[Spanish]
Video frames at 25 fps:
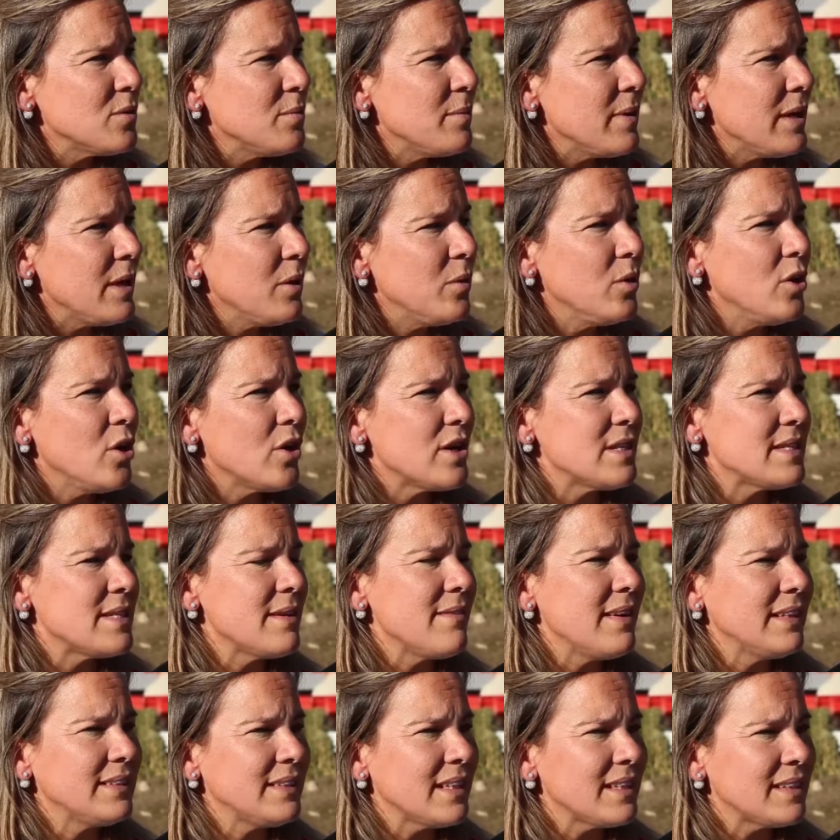un vehículo que se
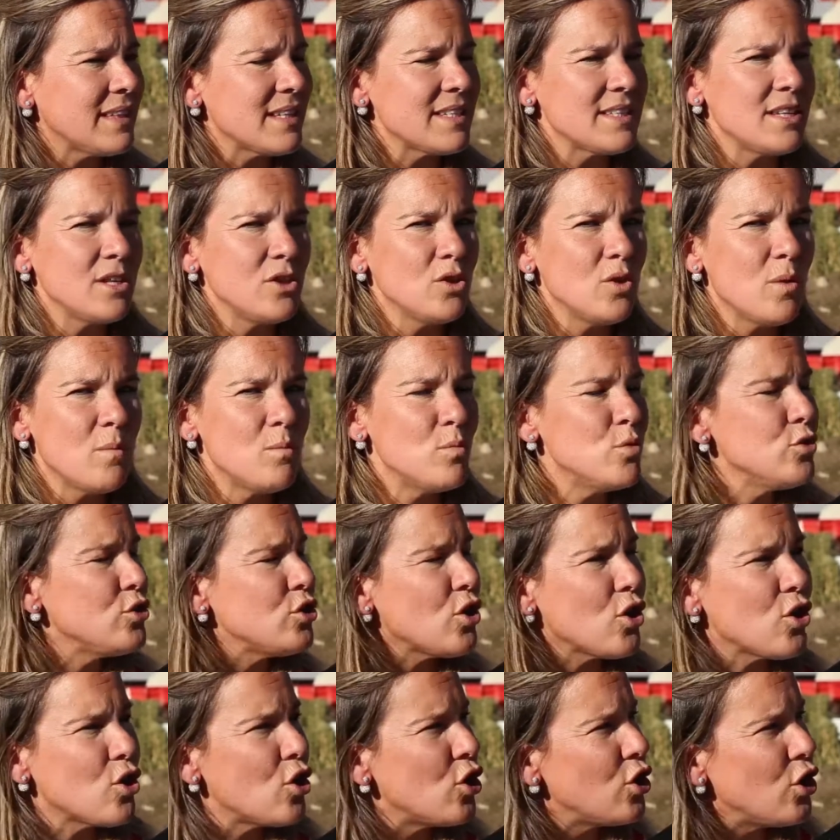va a estar trayendo en
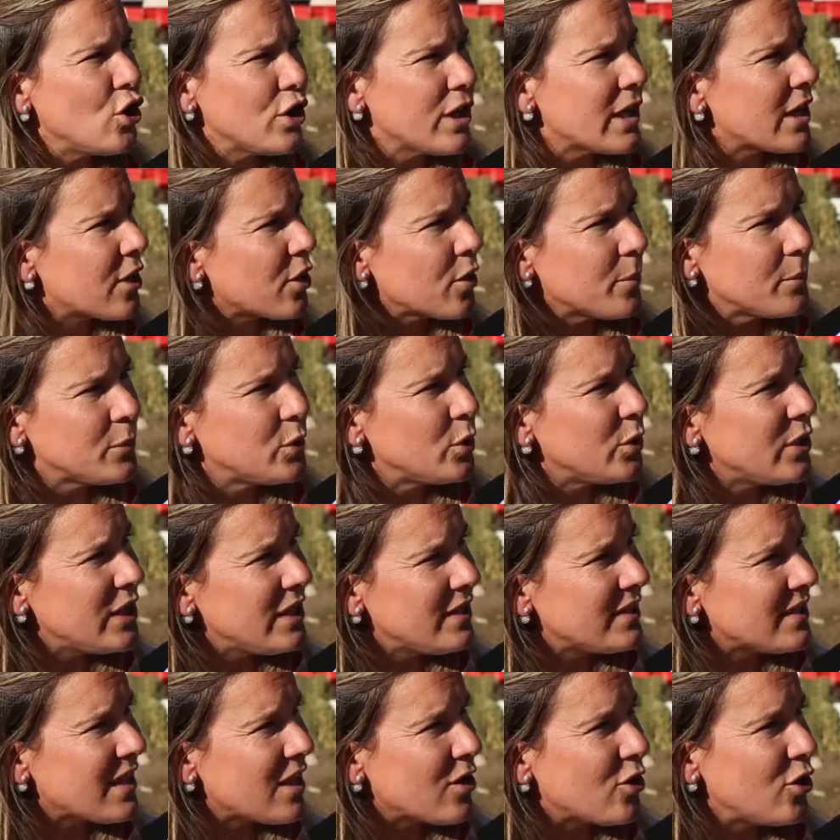muchos colores
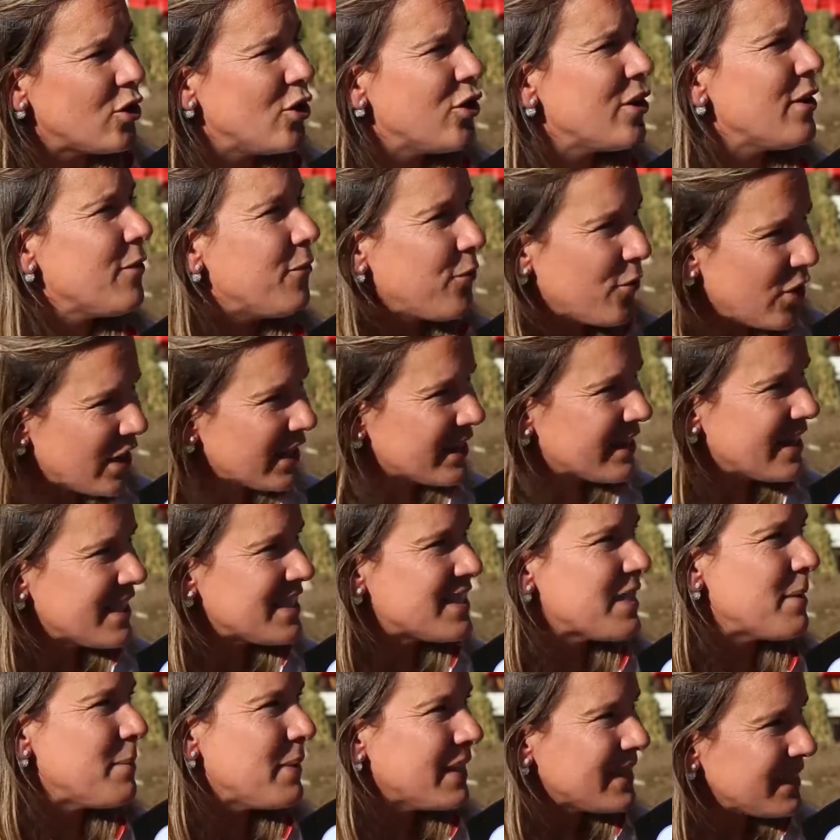rupturistas, colores
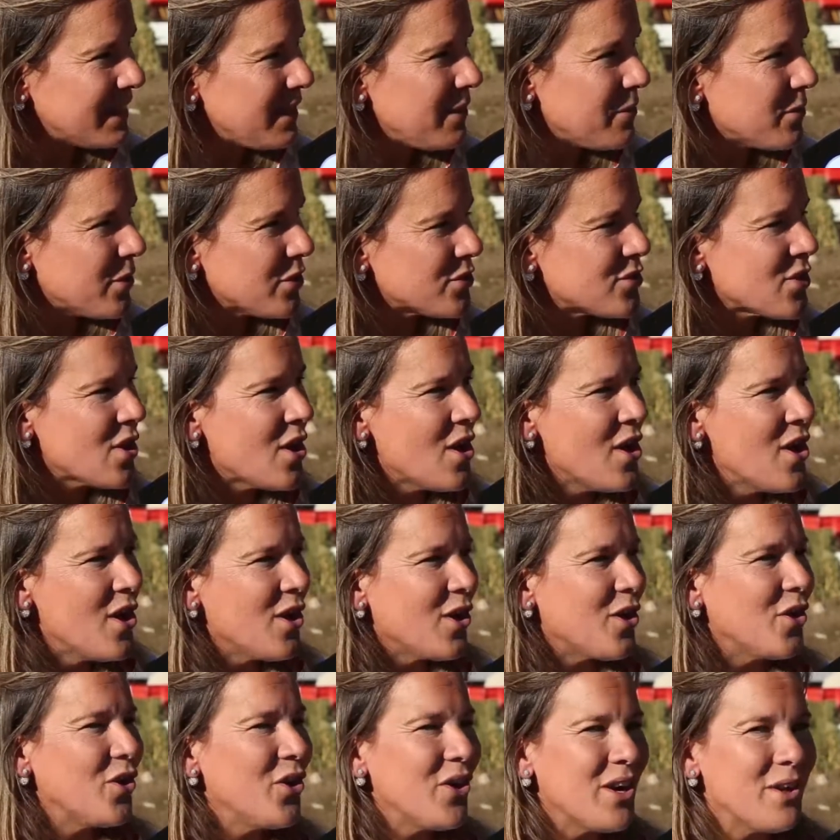fuertes, llamativos,
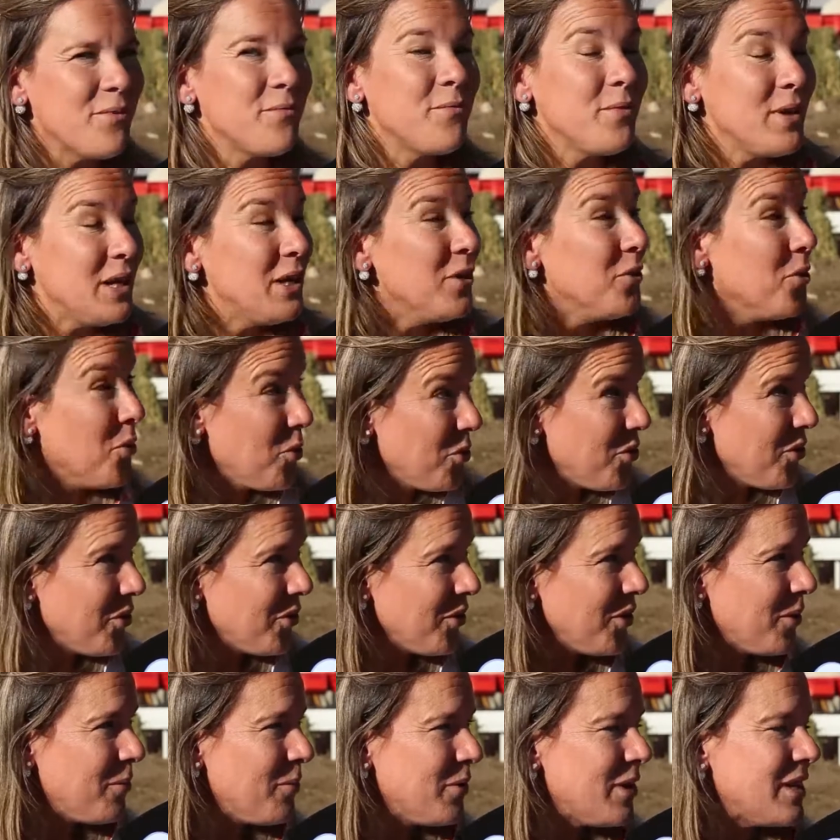colores feel good,
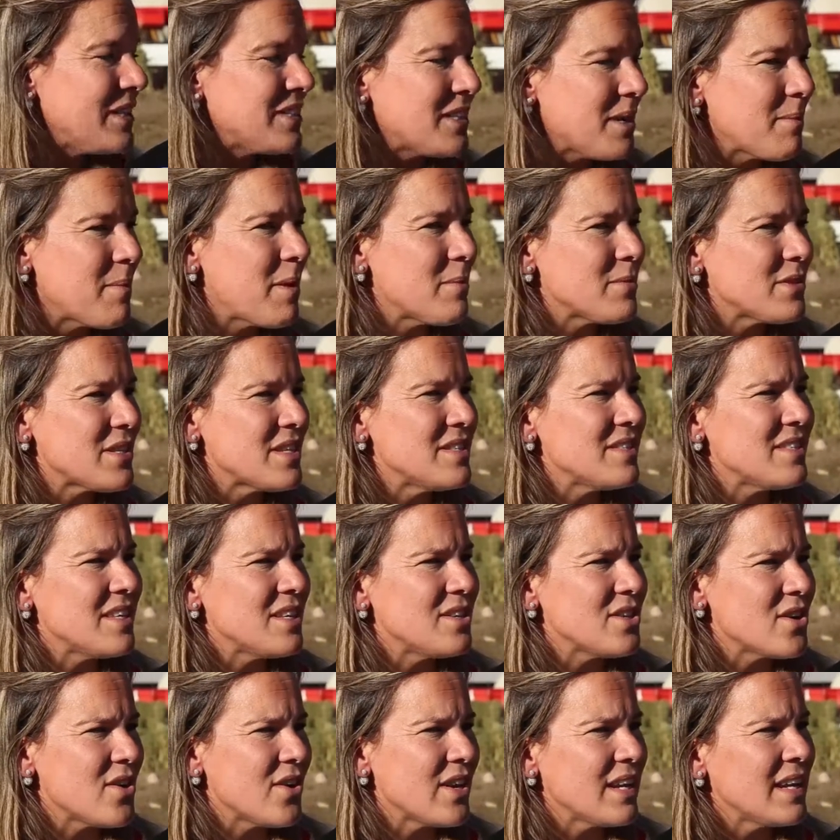como le llamamos en
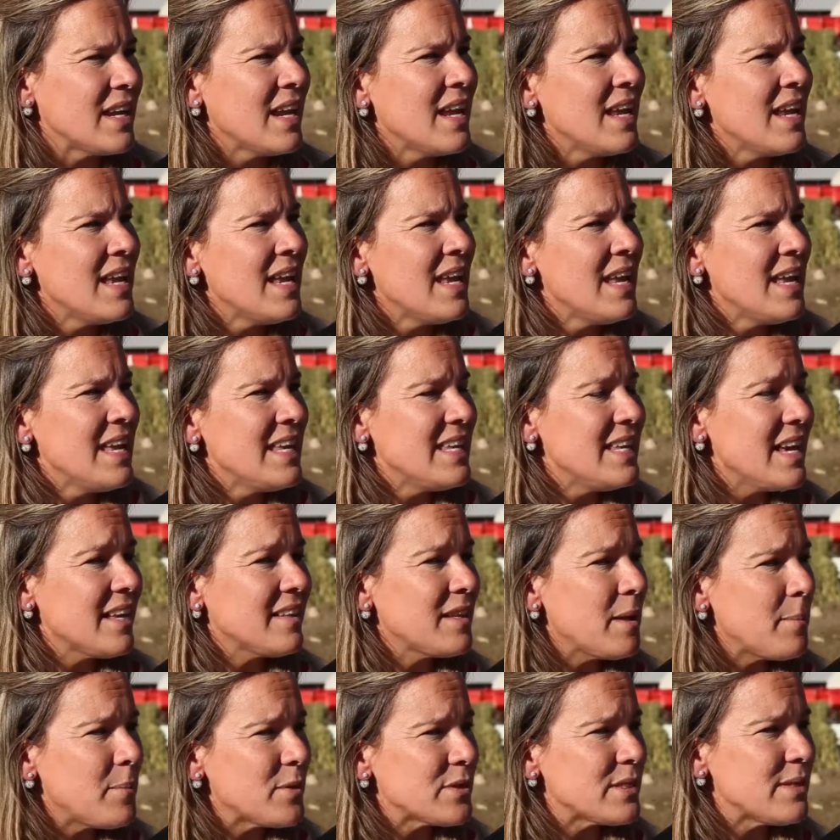Citroën. Y
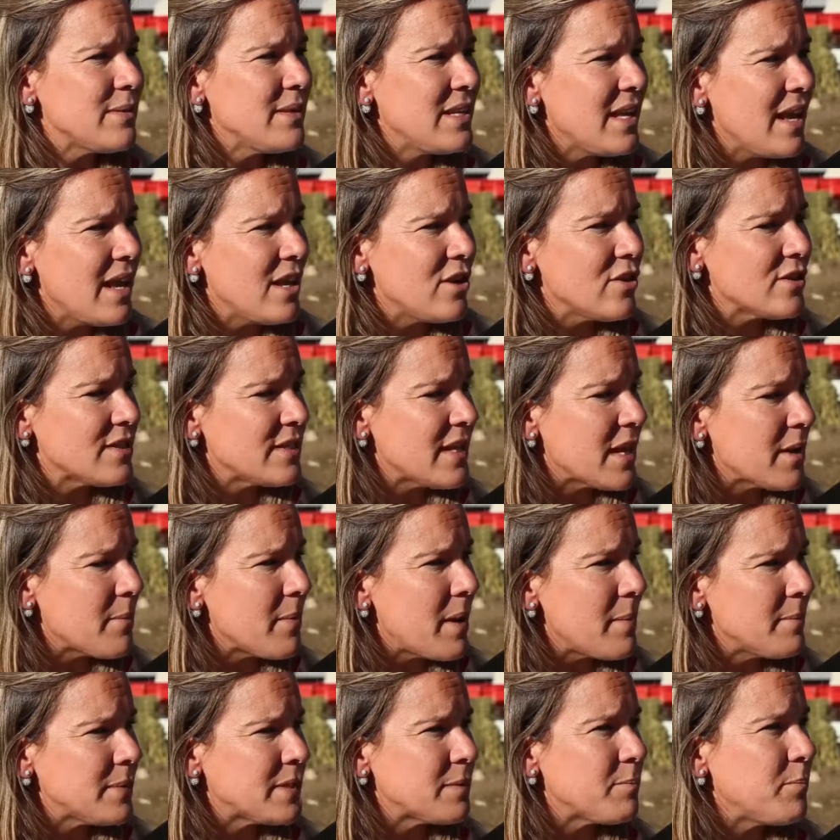esta posibilidad de los
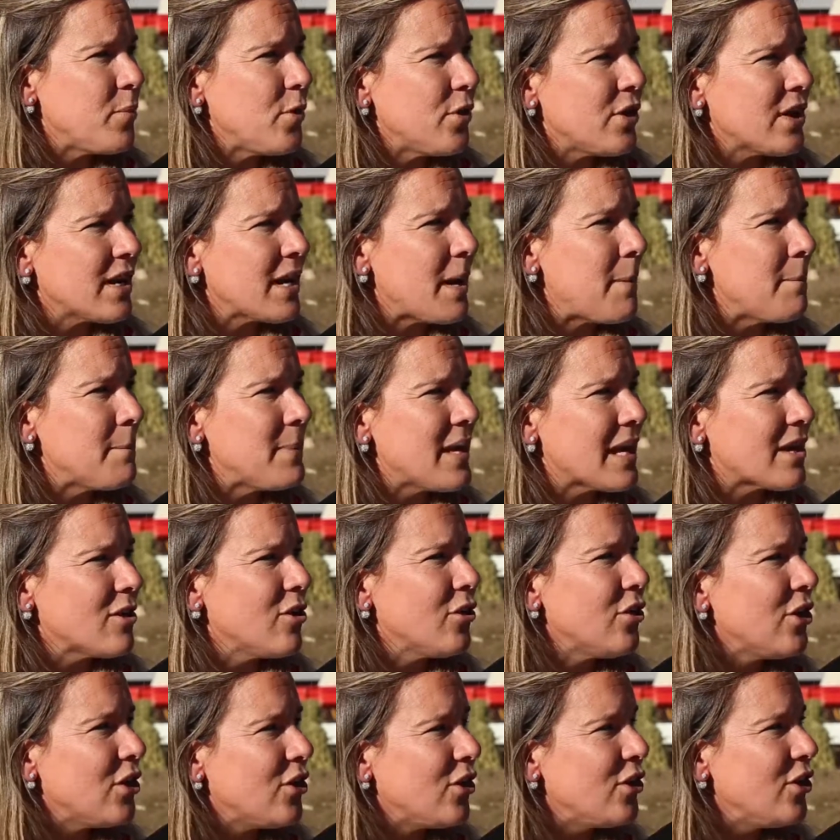airbumps, poder
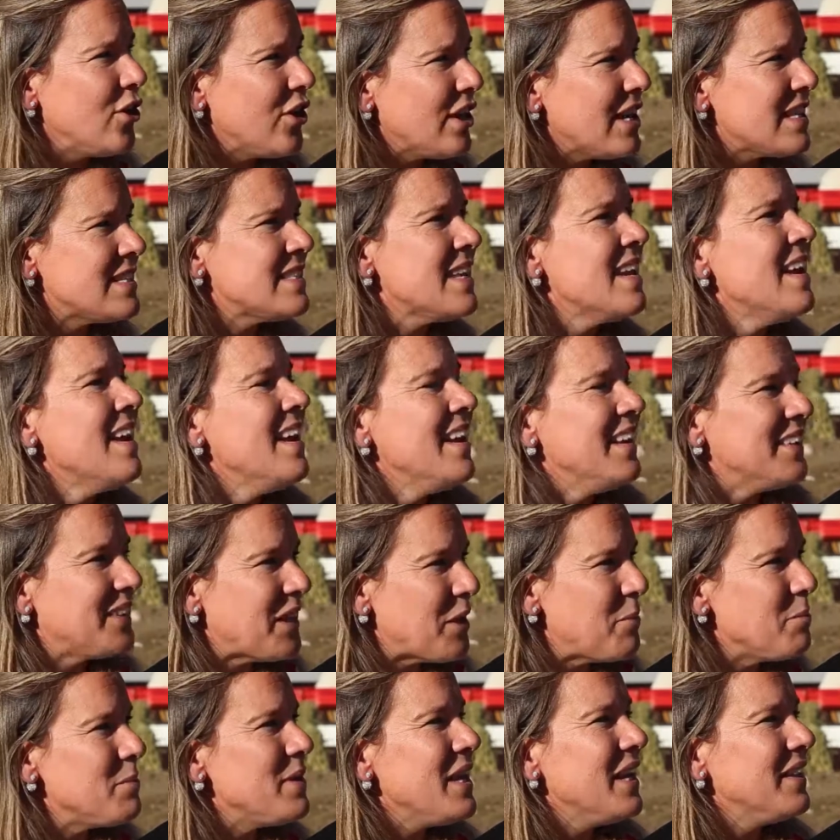cambiarlos de colores,
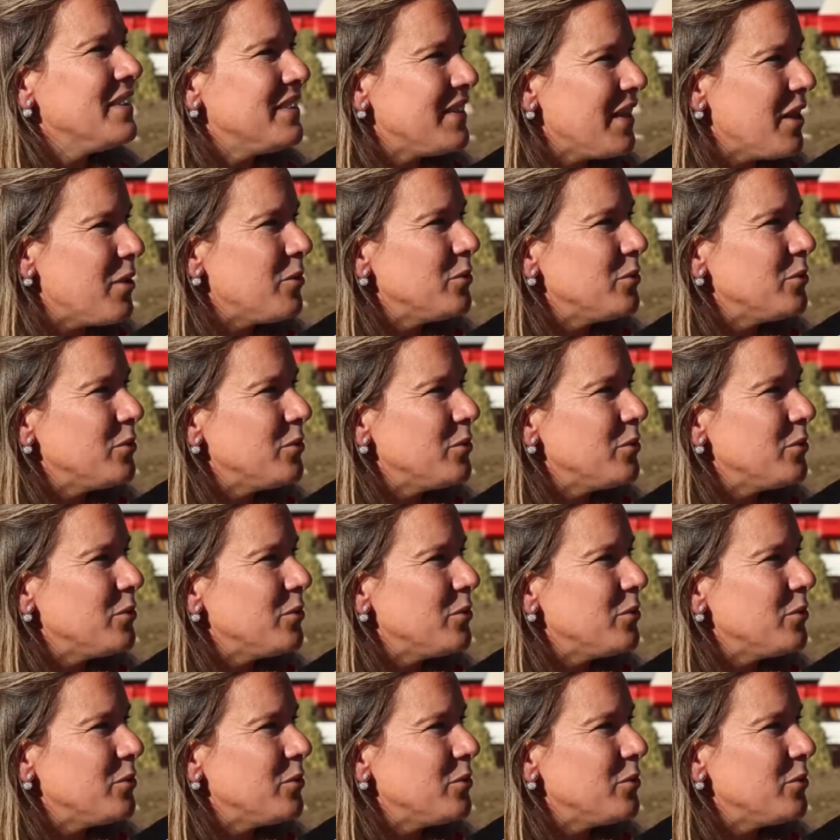también te da